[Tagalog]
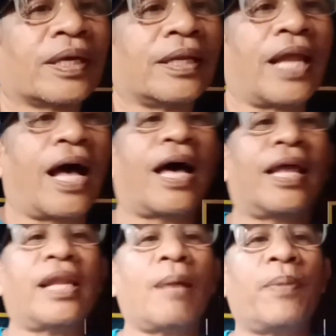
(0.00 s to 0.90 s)

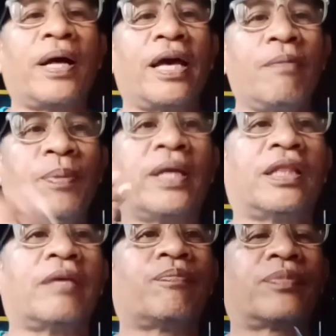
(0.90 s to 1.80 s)
na napaka
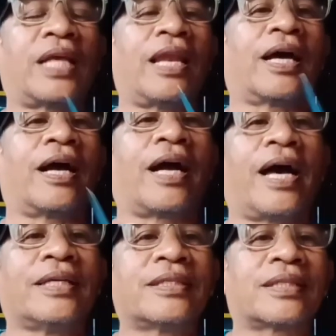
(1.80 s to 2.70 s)
effective talaga
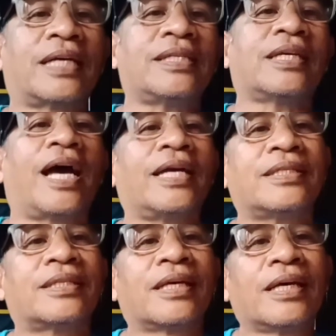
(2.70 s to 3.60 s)
guys kasi guys
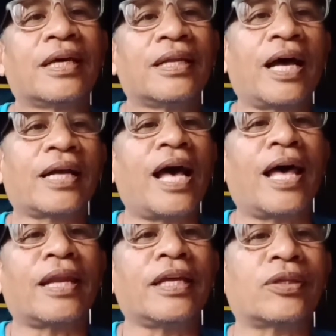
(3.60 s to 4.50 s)

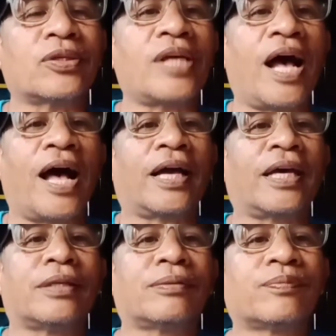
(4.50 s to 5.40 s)
nangyari ito sa
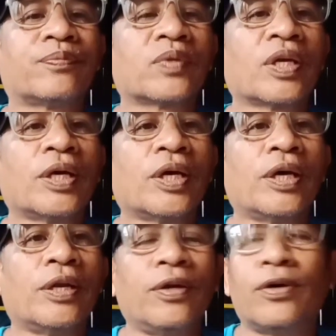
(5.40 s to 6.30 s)
akin
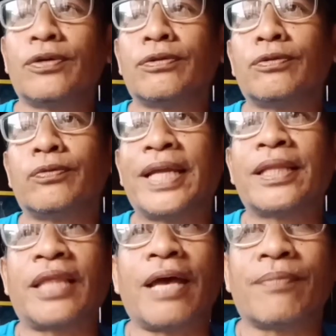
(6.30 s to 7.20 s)
nung one
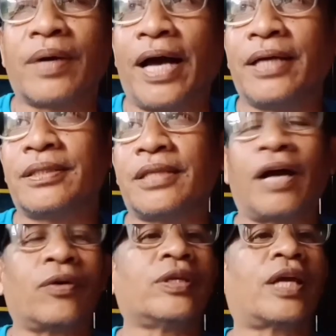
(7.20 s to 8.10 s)
time guys
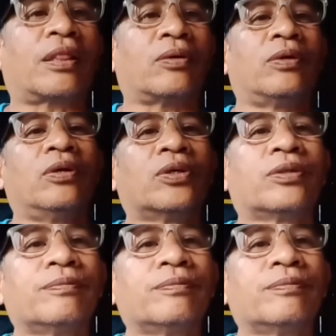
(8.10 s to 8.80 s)
ako'y natulog